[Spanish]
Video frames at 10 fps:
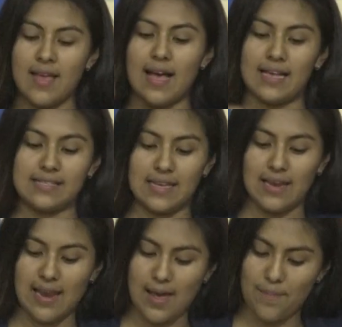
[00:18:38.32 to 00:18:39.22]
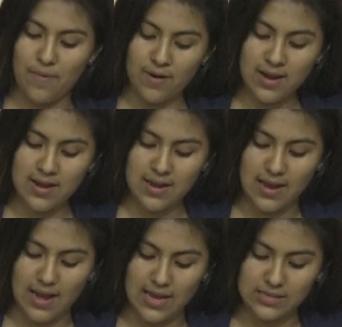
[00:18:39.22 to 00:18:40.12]
Así, le ponen
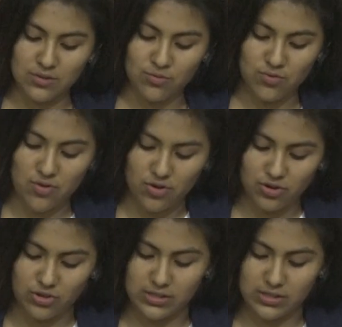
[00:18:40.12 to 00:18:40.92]
y le hacen un hoyo